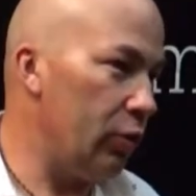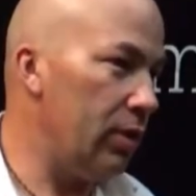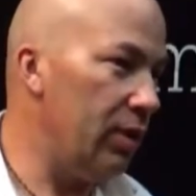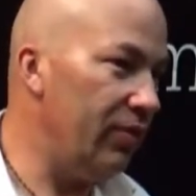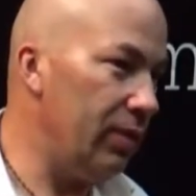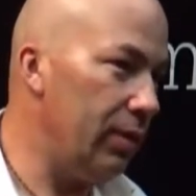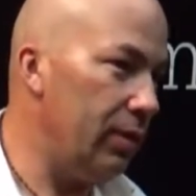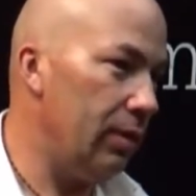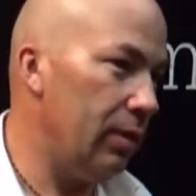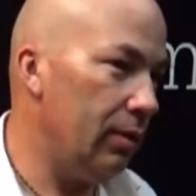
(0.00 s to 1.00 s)
выделить?
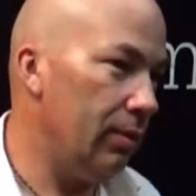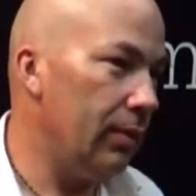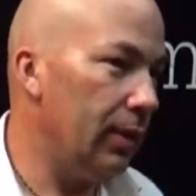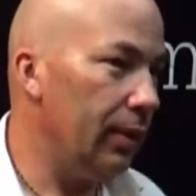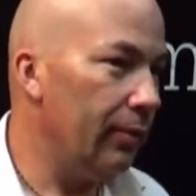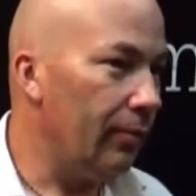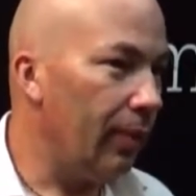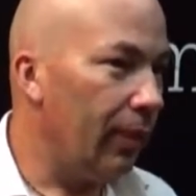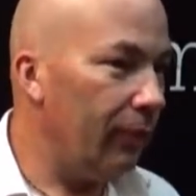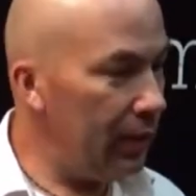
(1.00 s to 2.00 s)
Вот
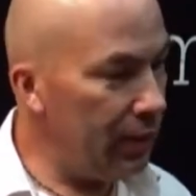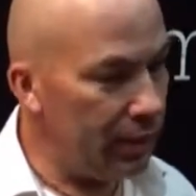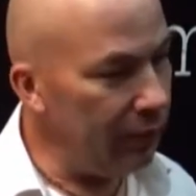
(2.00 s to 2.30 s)
так, если ну, вы...